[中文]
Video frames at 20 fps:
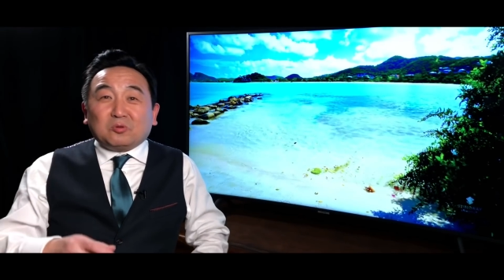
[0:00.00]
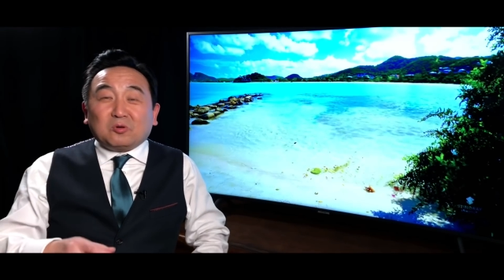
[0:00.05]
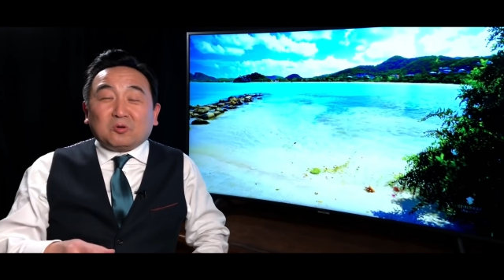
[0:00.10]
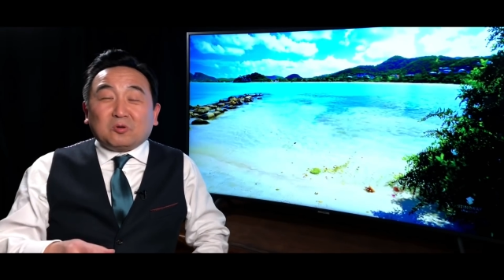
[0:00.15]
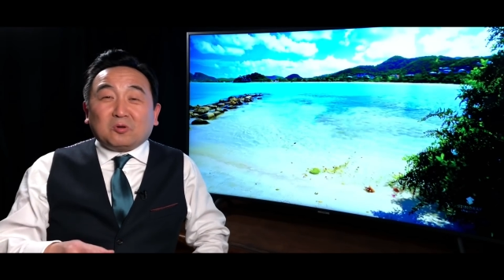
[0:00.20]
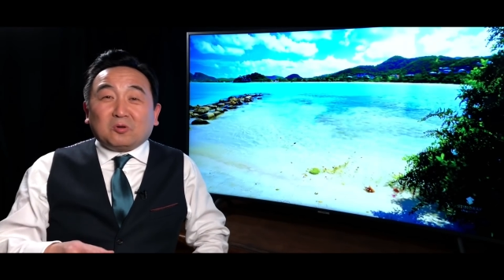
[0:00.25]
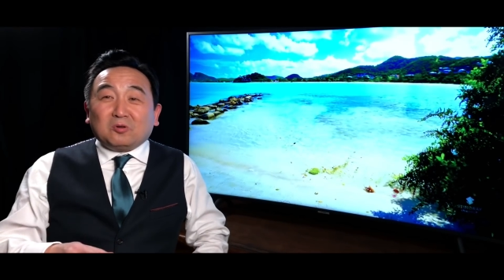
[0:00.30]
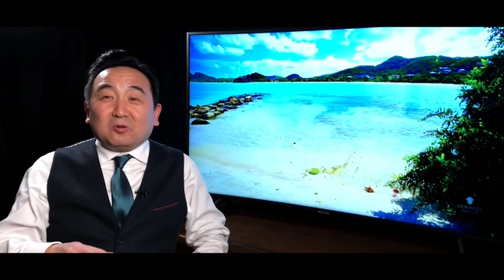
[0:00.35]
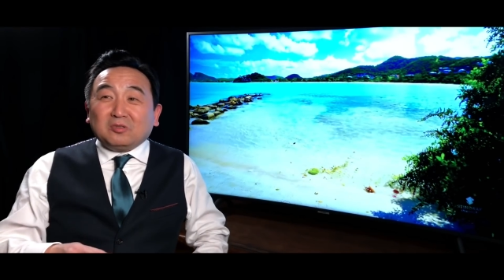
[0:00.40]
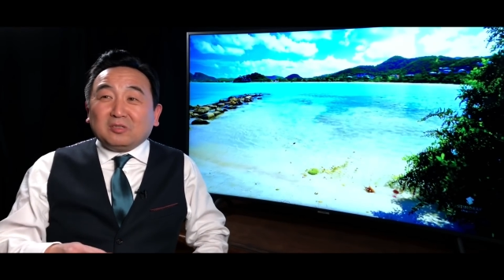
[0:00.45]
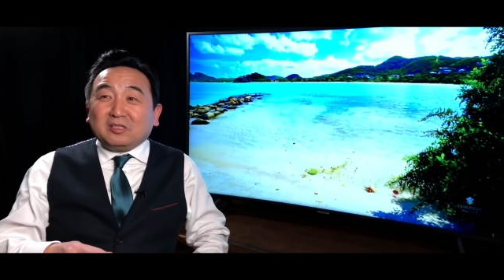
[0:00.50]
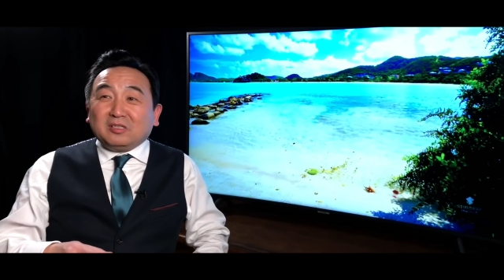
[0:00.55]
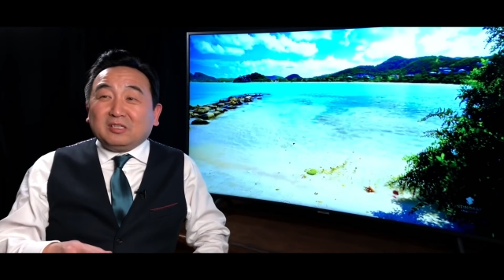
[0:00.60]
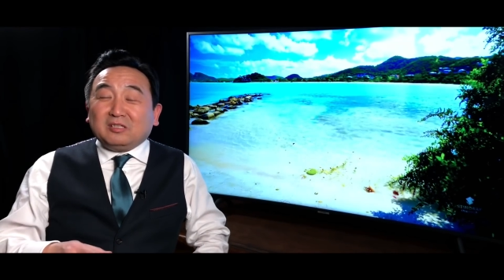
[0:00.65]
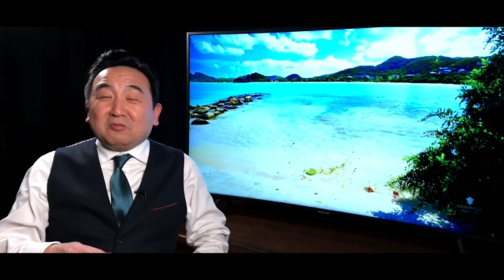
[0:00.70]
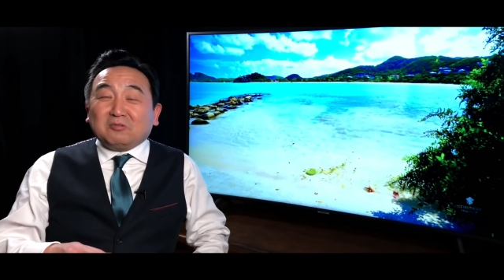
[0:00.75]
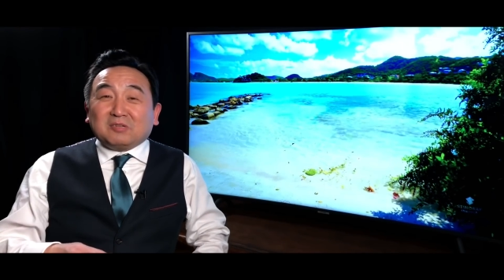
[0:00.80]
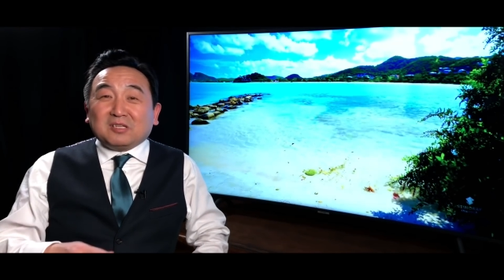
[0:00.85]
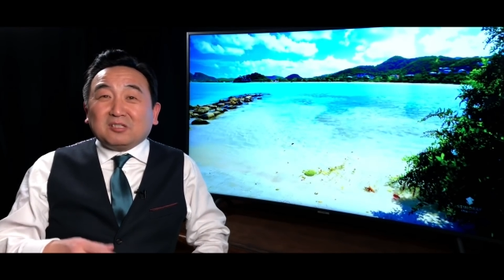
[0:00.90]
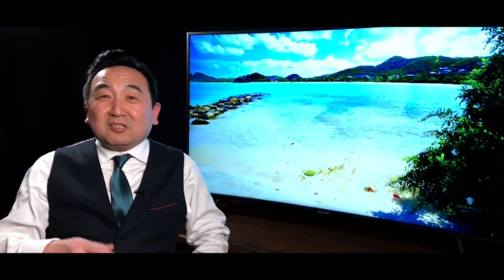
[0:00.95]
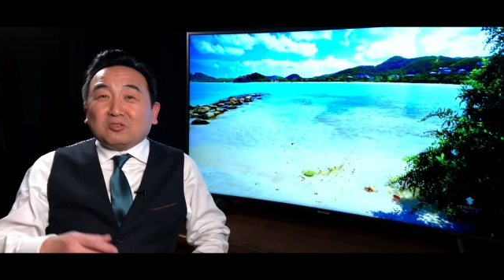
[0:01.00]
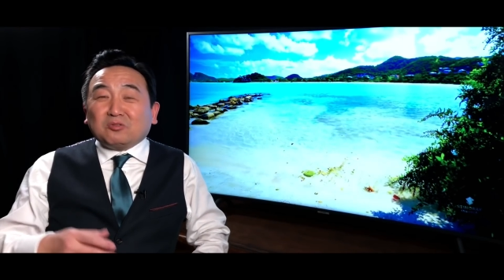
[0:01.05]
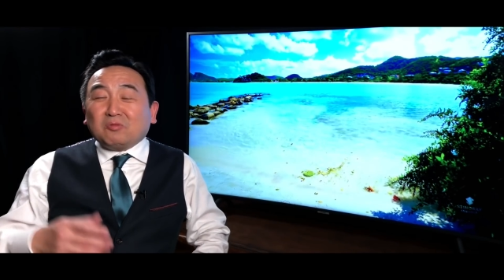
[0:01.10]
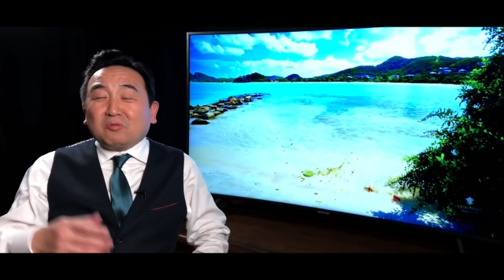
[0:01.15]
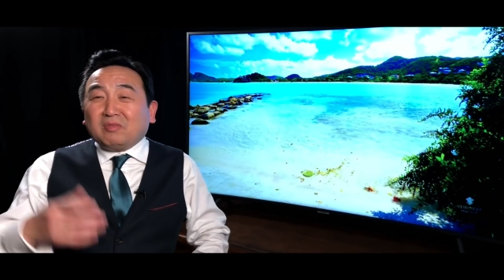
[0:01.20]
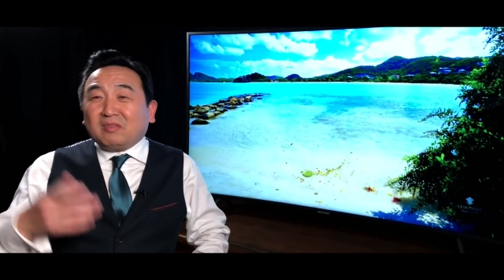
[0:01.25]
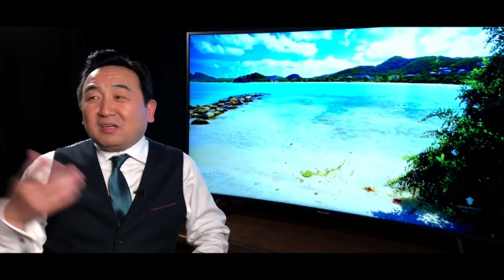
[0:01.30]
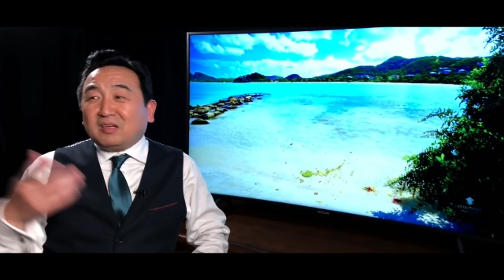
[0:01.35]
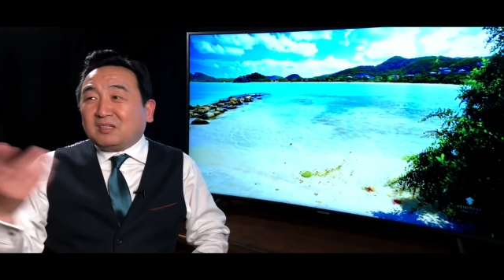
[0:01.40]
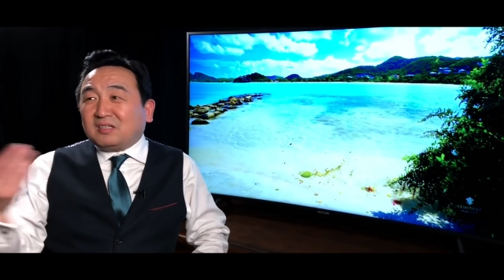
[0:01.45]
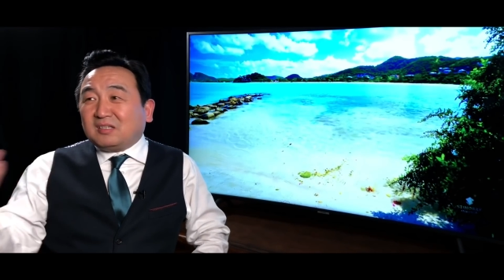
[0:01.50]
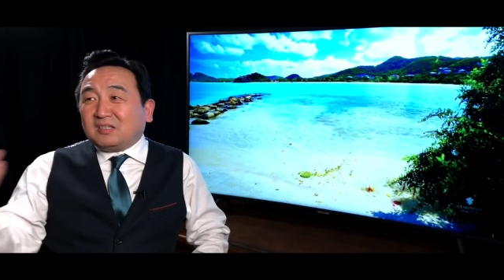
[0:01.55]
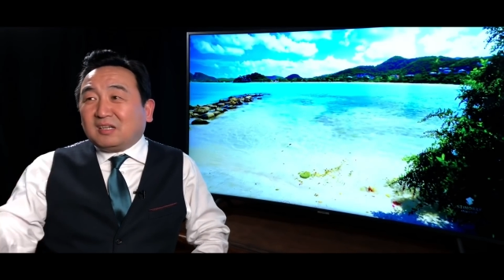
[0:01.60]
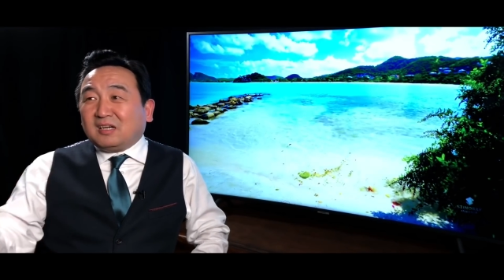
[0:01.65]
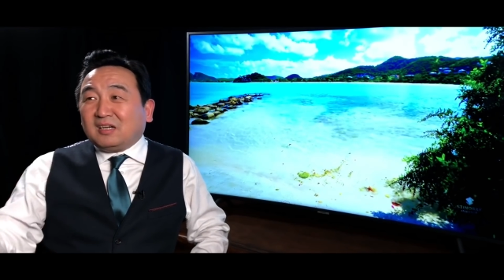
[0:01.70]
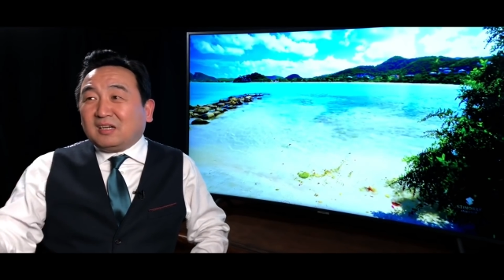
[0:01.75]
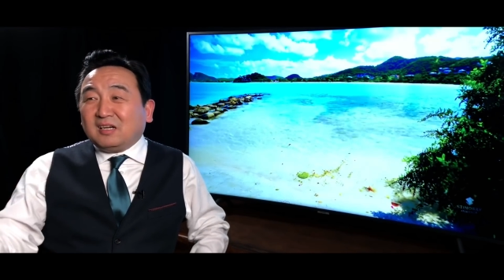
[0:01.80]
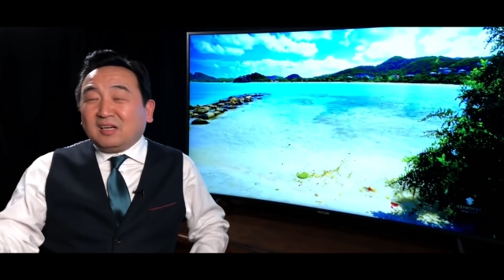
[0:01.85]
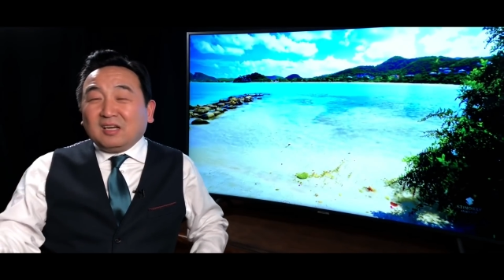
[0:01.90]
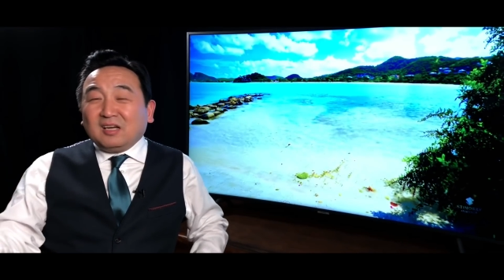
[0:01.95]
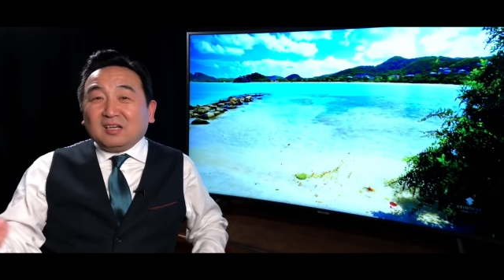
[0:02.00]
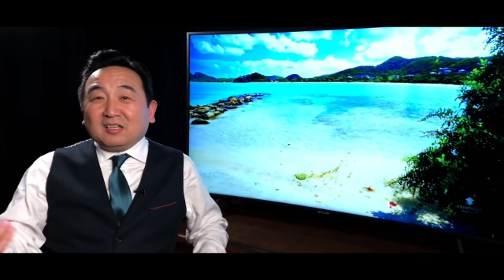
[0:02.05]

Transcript: 候，你就跟孙子似的，